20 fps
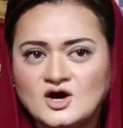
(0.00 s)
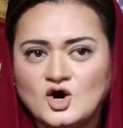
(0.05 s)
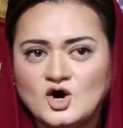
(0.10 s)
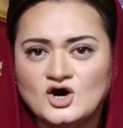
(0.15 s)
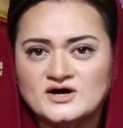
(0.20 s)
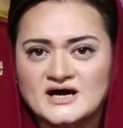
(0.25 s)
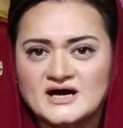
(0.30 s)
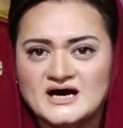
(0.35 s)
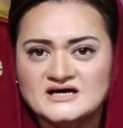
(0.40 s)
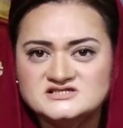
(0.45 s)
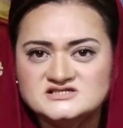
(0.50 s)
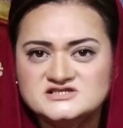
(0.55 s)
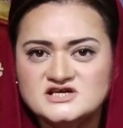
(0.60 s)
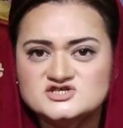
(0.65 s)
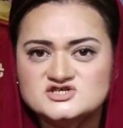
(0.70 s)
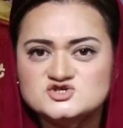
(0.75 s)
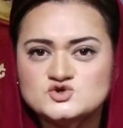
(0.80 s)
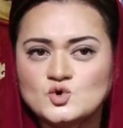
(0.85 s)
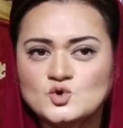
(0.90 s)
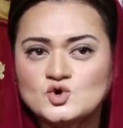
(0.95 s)
और आज ये
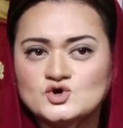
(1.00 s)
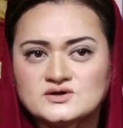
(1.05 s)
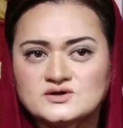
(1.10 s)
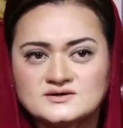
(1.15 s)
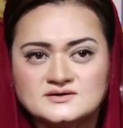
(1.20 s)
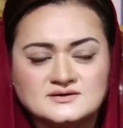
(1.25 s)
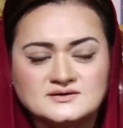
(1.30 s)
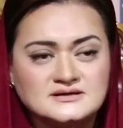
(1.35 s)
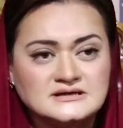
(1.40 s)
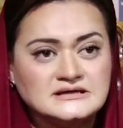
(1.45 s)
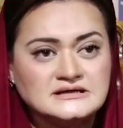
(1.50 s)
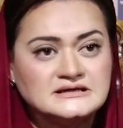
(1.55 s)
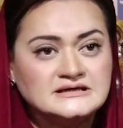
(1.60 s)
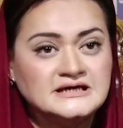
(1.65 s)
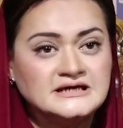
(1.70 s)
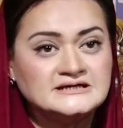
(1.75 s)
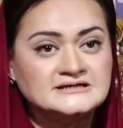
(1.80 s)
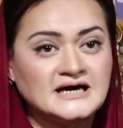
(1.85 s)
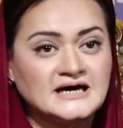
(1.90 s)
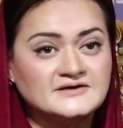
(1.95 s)
शोर
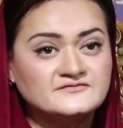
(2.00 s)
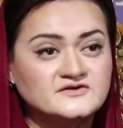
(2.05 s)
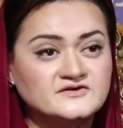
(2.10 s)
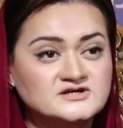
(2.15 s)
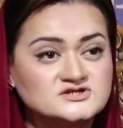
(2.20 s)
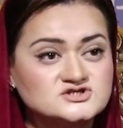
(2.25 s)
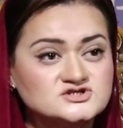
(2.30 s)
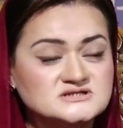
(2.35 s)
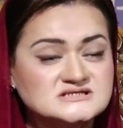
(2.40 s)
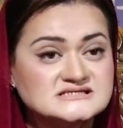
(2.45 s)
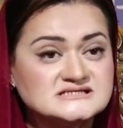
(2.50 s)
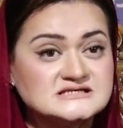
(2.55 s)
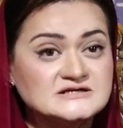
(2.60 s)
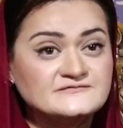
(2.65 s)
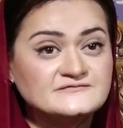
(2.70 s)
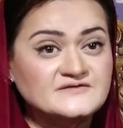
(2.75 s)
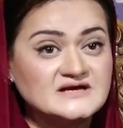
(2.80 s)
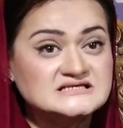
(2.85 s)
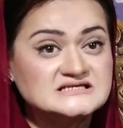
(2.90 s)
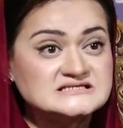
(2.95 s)
ये डाइवर्जन
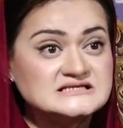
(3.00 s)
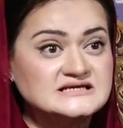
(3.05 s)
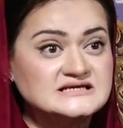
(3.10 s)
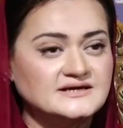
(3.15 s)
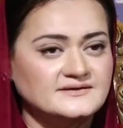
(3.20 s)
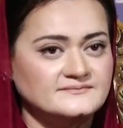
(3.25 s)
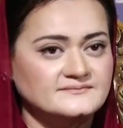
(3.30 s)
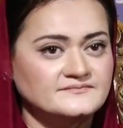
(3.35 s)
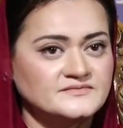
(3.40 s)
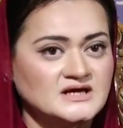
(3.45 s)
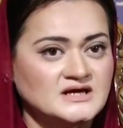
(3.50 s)
सिर्फ इसलिए